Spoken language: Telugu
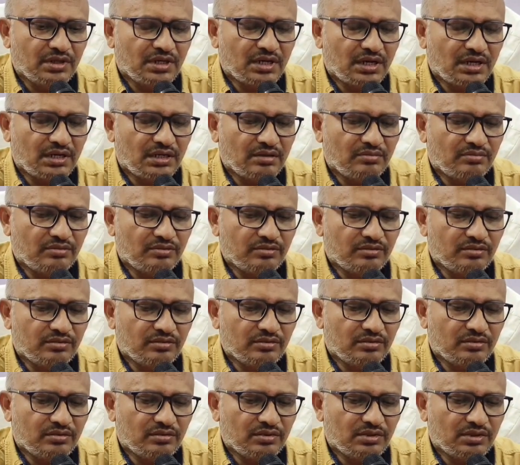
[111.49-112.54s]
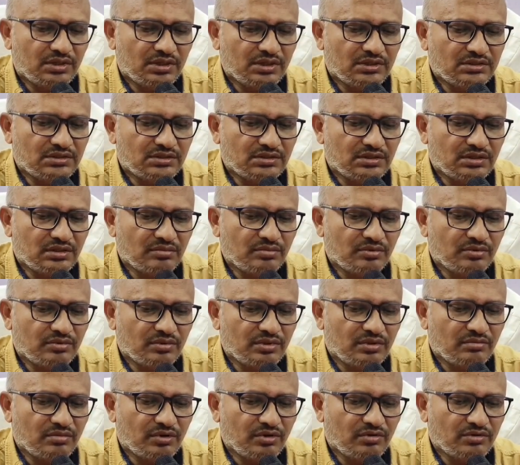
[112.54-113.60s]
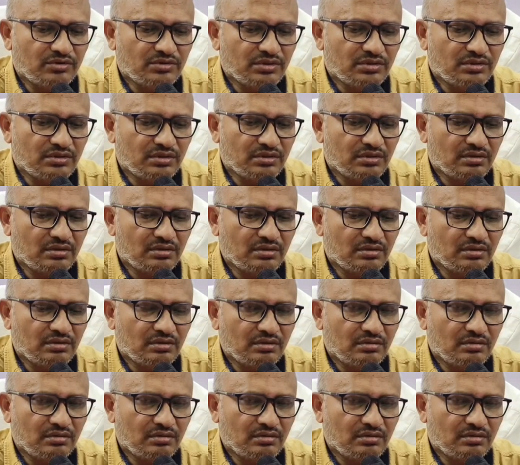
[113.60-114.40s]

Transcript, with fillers: కానీ ఇప్పుడు నెక్స్ట్ రేపొద్దున భవిష్యత్తులో